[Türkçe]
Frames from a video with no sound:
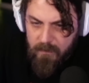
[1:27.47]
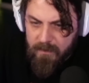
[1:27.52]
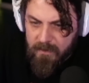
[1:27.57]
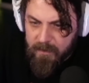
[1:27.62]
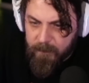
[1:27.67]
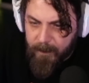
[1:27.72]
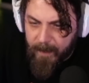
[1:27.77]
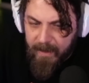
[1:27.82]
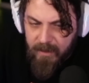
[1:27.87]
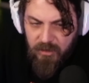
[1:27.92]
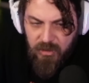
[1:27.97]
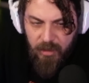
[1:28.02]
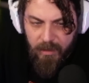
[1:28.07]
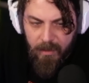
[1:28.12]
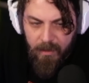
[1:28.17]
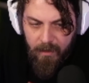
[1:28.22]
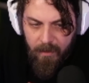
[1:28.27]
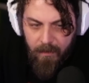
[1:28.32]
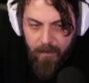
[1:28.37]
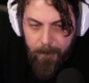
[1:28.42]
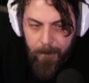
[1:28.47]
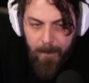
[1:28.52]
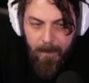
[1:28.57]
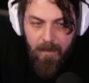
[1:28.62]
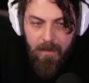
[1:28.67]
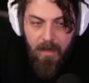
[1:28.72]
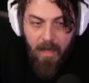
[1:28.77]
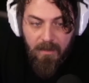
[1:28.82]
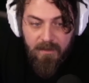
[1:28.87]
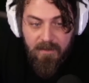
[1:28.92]
Siz bence
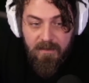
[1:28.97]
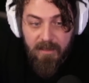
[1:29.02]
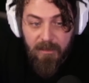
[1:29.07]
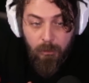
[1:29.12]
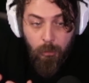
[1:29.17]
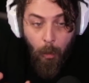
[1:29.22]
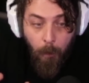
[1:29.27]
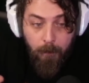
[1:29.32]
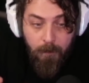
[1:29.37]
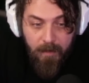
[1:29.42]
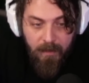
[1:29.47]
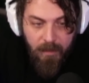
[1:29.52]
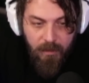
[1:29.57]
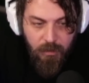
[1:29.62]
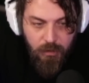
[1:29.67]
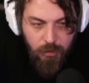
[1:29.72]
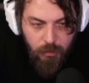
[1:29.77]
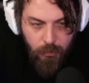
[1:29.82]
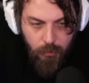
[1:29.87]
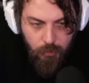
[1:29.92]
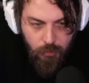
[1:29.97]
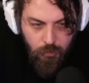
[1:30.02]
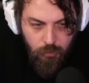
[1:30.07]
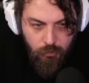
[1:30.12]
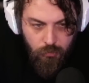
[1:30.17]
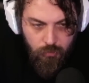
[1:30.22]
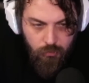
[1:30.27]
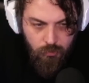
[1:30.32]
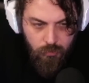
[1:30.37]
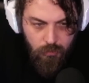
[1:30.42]
lastik topla
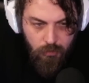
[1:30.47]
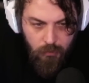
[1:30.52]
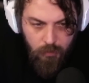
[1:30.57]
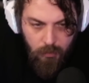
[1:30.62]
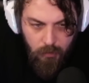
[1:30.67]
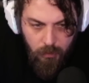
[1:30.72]
karıştırıyorsunuz.